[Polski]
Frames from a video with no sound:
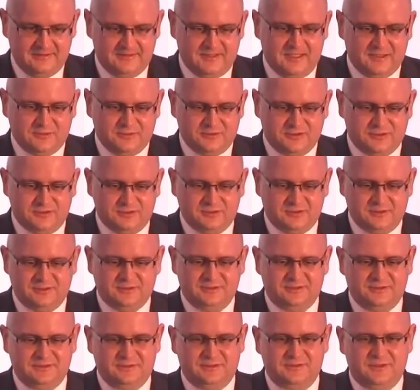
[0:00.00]
Ja już
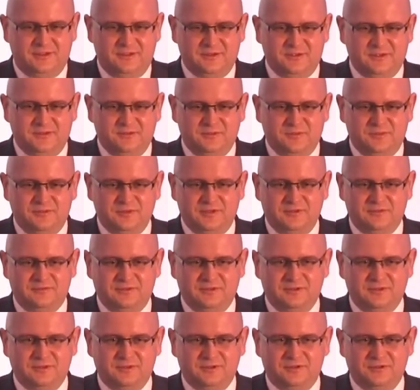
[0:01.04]
e, o tym mówiłem
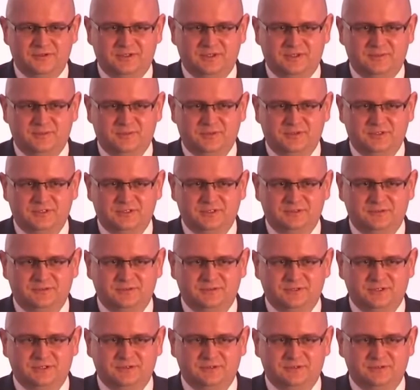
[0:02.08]
wielokrotnie podczas
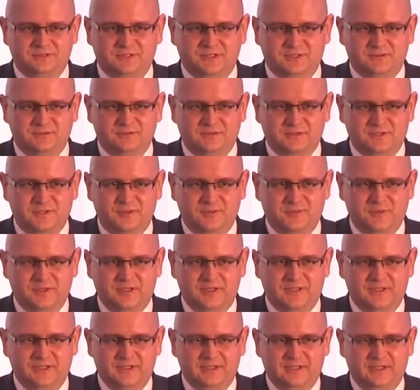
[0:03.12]
różnego rodzaju
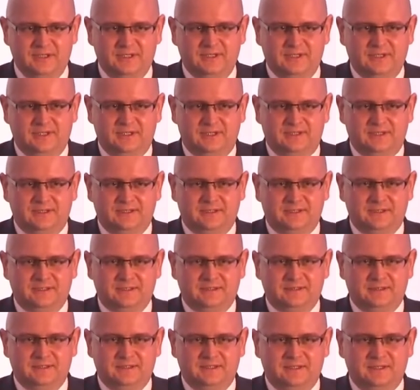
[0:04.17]
wystąpień.
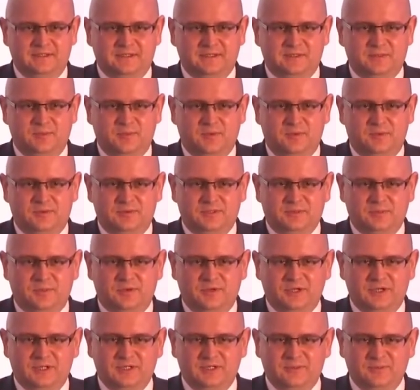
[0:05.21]
E, z, pro, z,
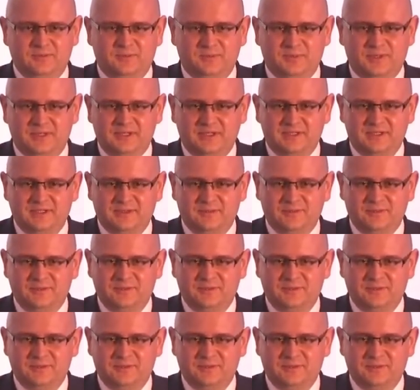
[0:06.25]
projektem P1